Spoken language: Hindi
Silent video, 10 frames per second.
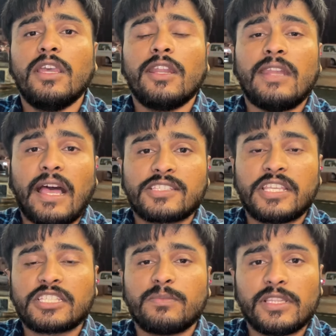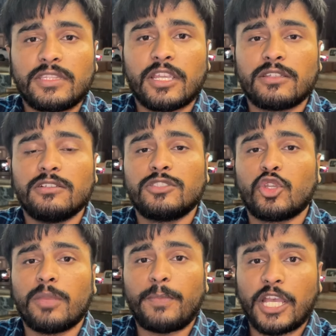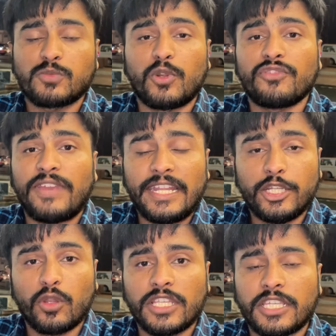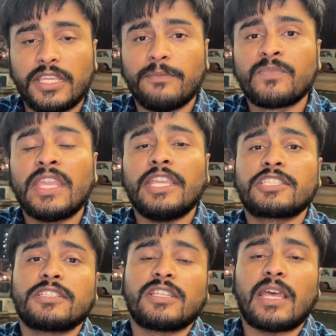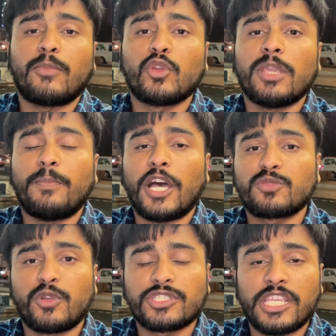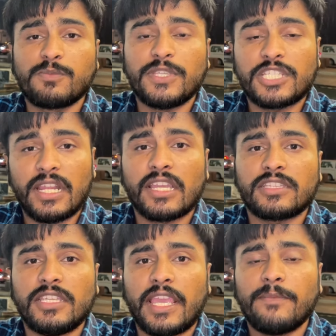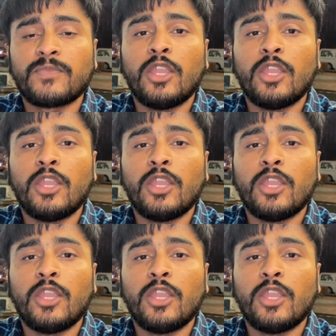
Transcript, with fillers: लास्ट सिक्स मंथ तक जो कि पासपोर्ट वैलिड होना चाहिए इसके साथ आप लोगों की पासपोर्ट साइज़ पिक्चर लगती है